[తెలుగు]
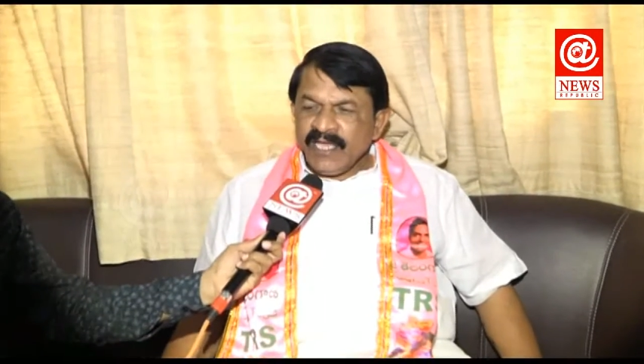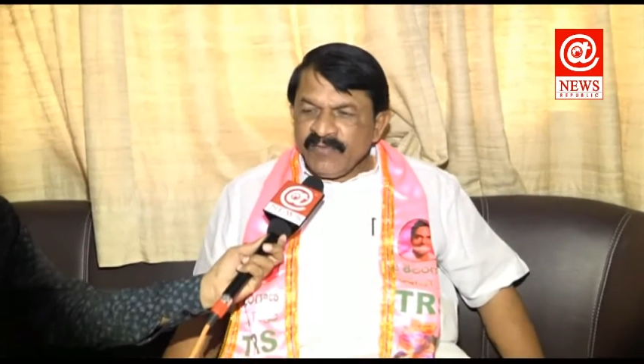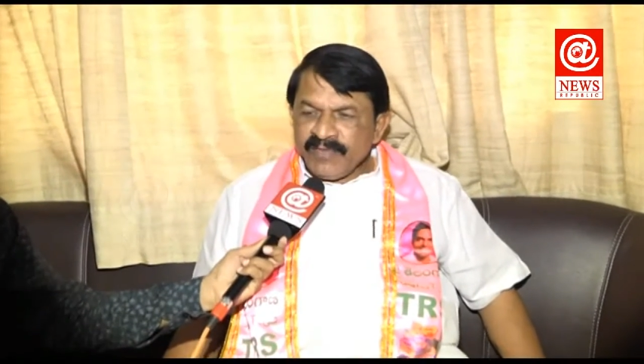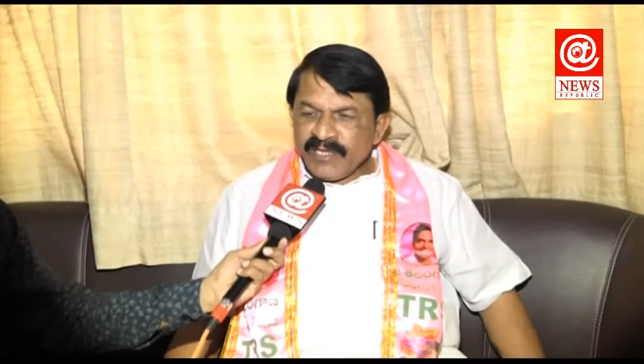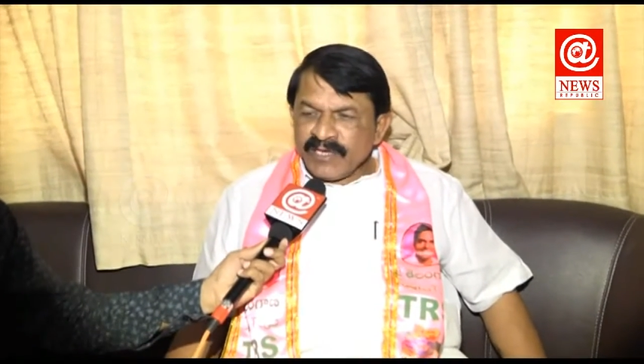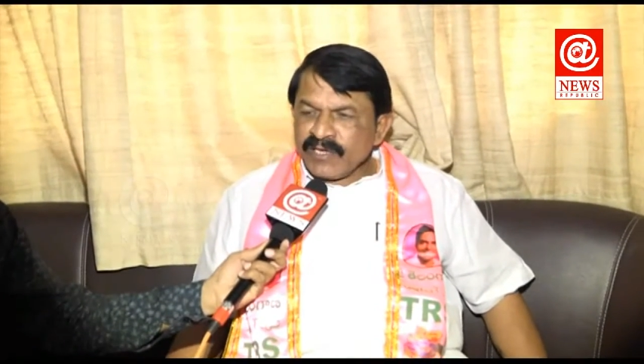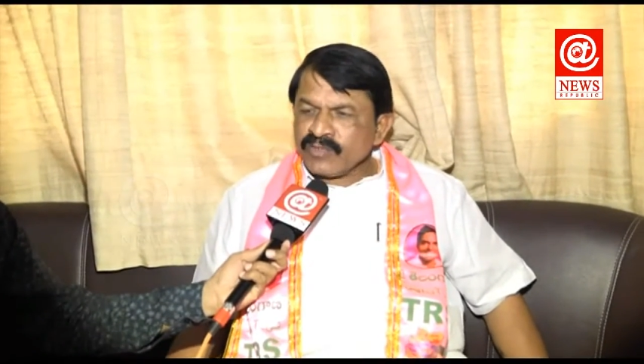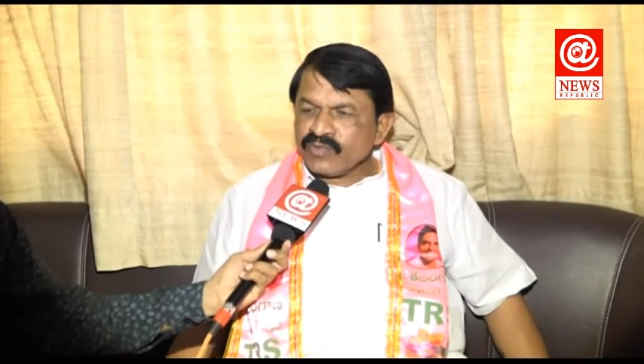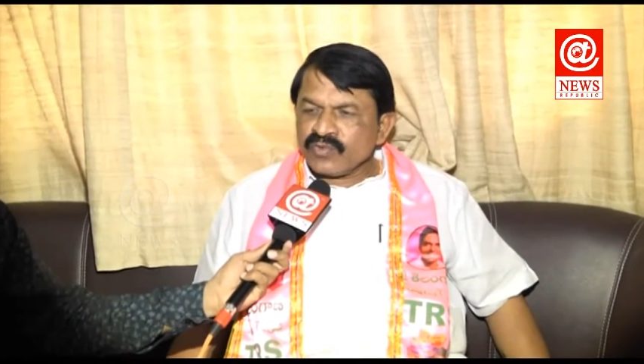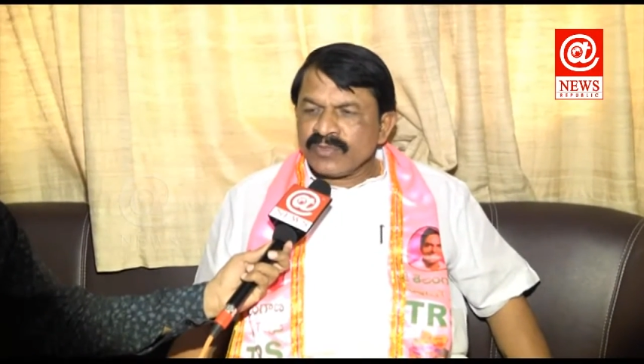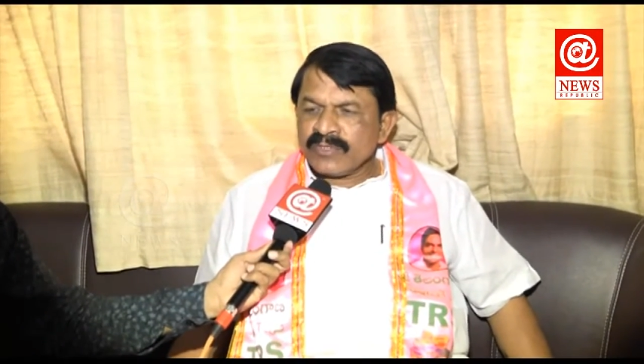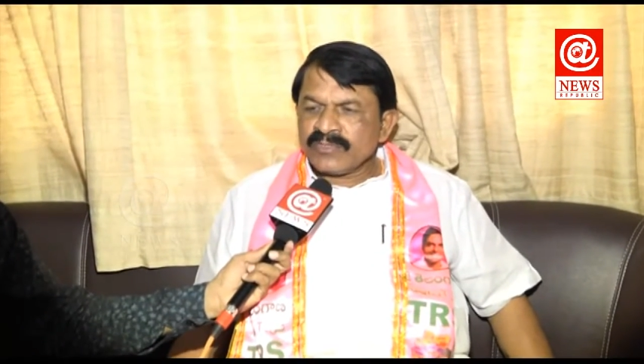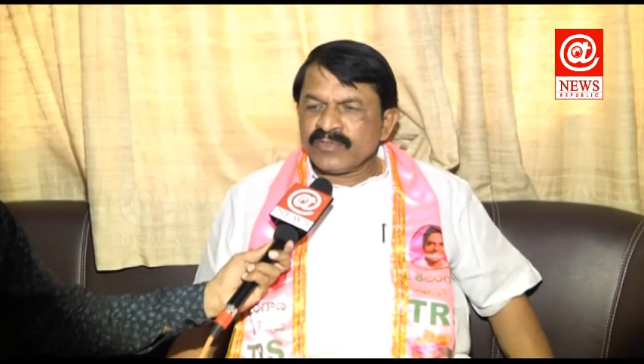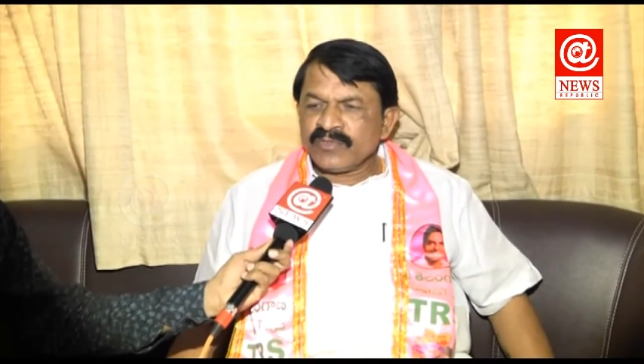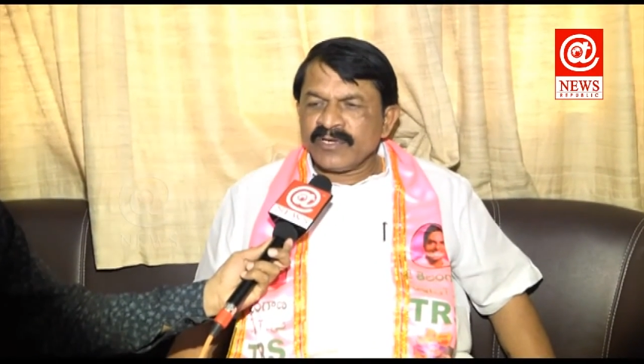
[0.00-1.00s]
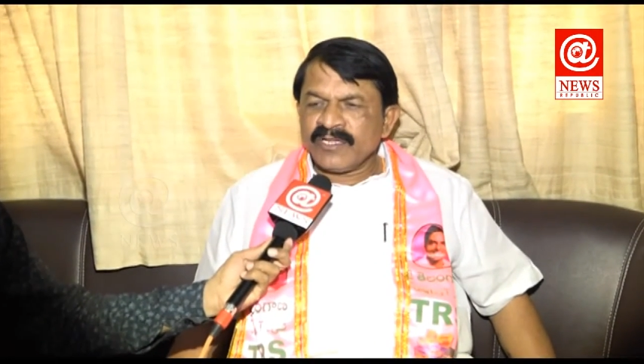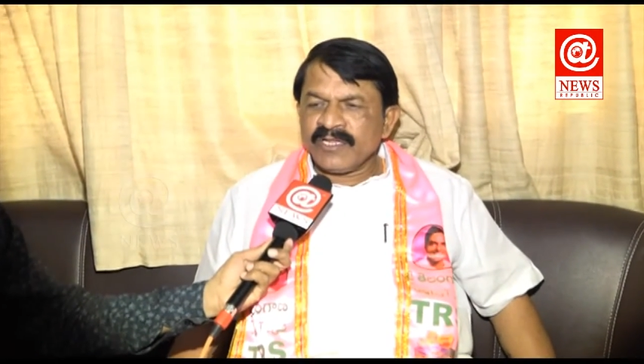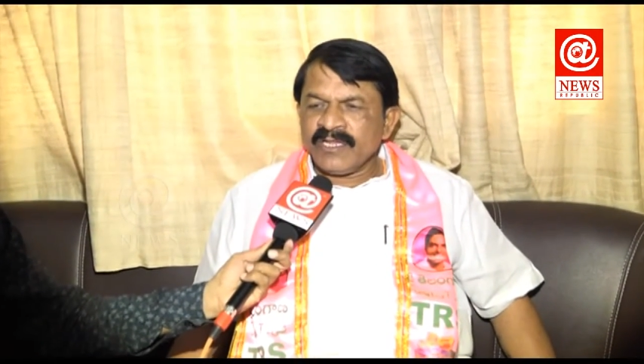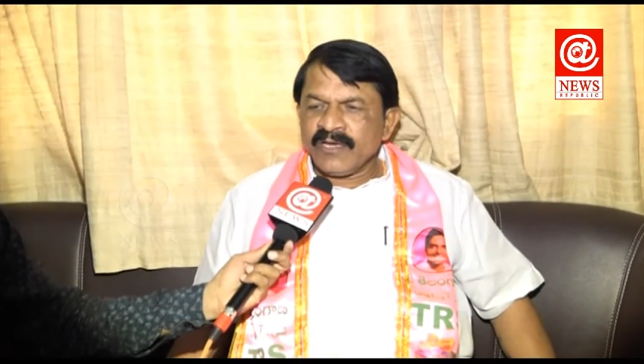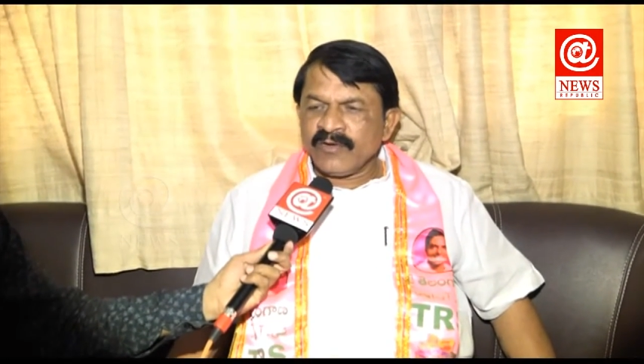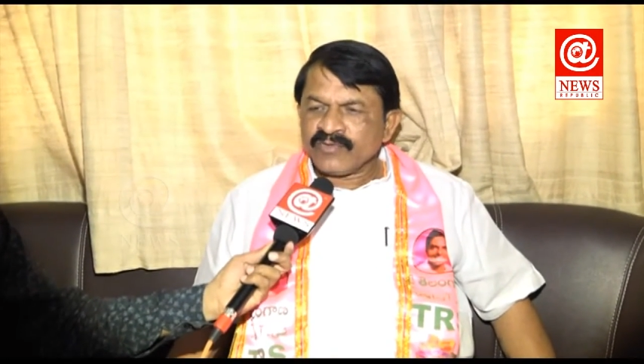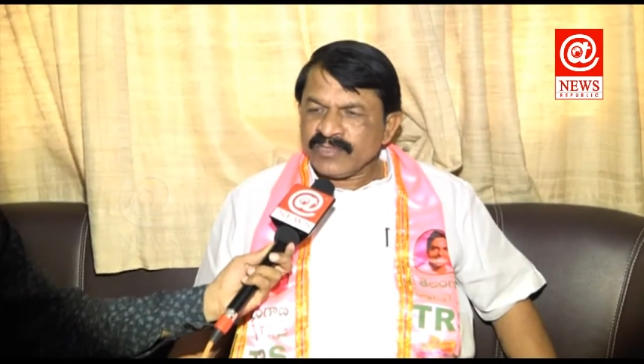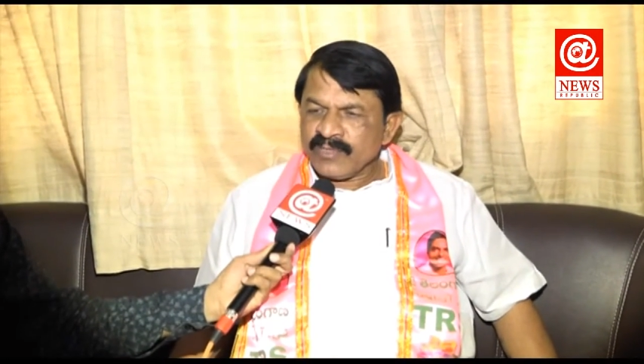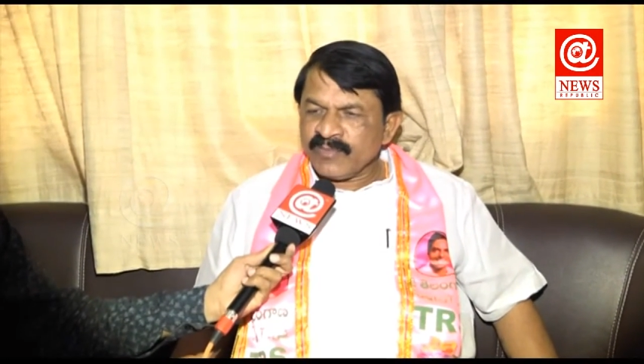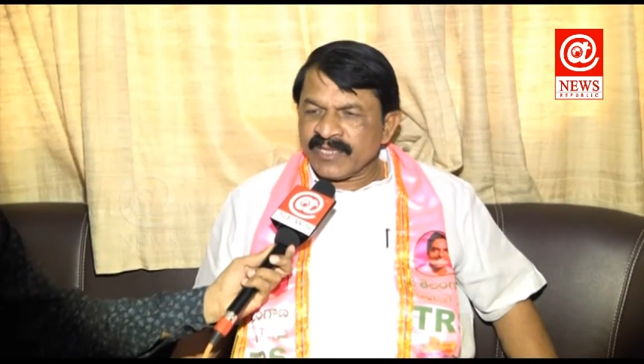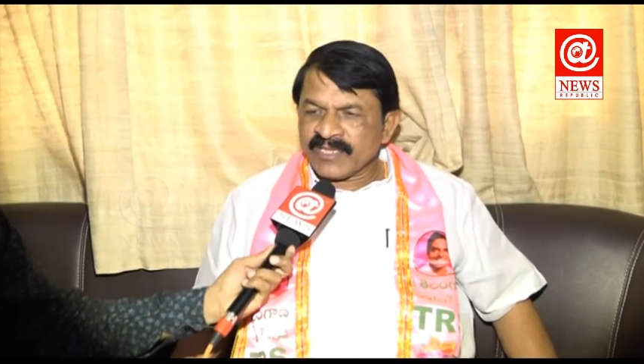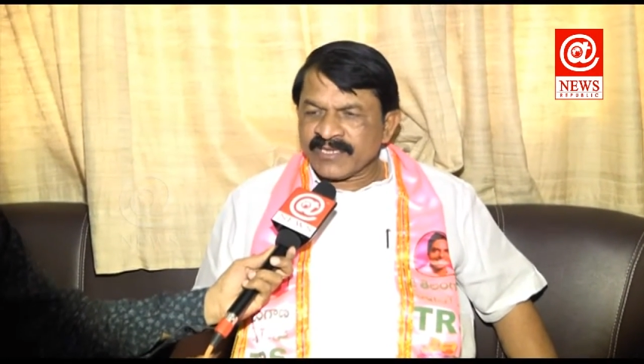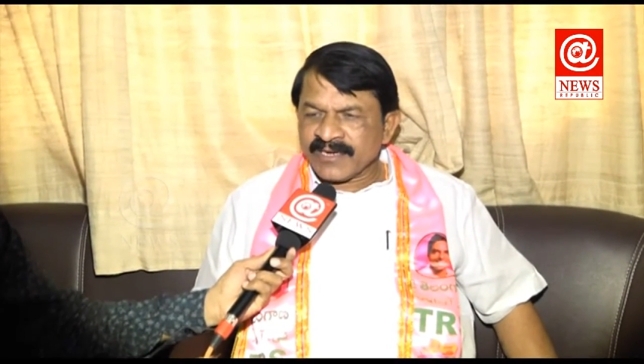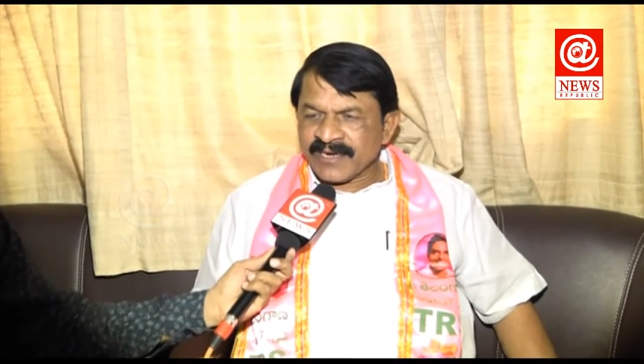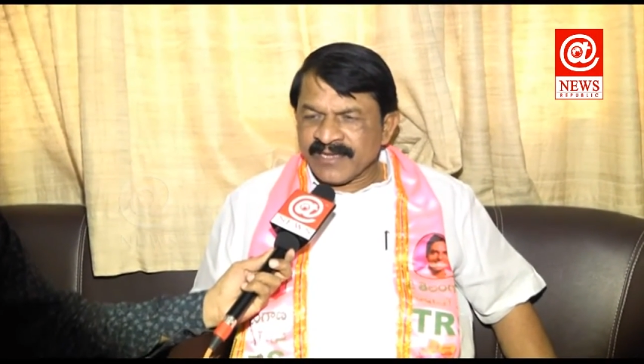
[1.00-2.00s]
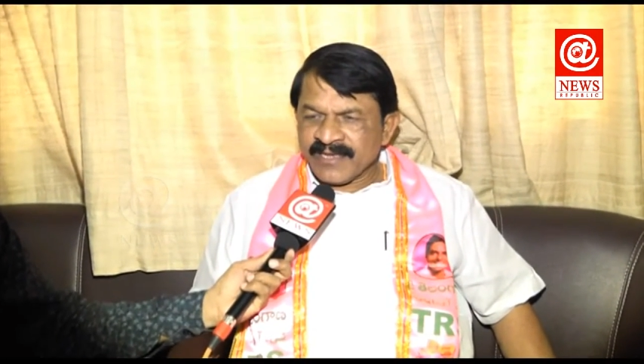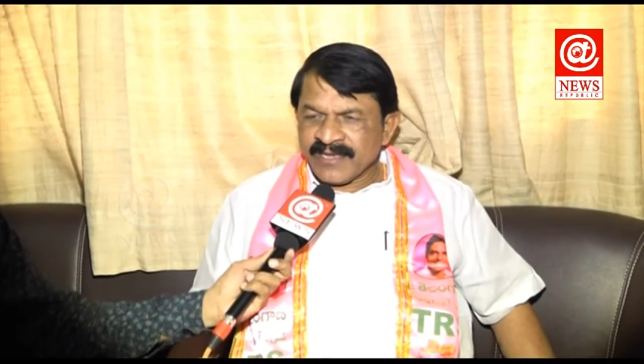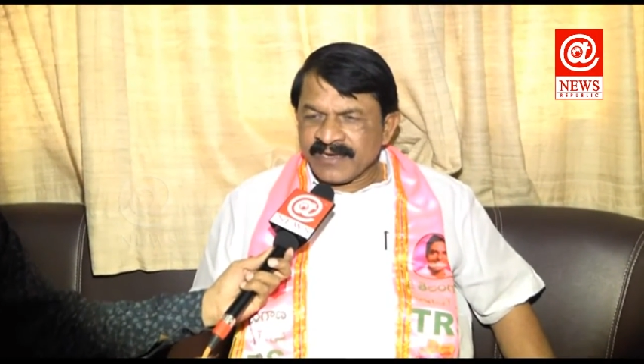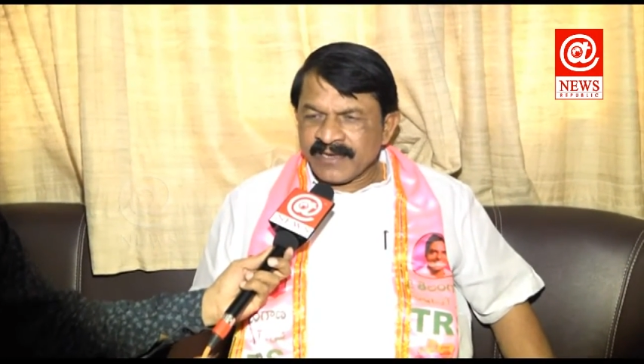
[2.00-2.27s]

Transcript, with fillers: ఏ విధంగా చూడొచ్చు అనేది అవసరం లేదు ఇక్కడ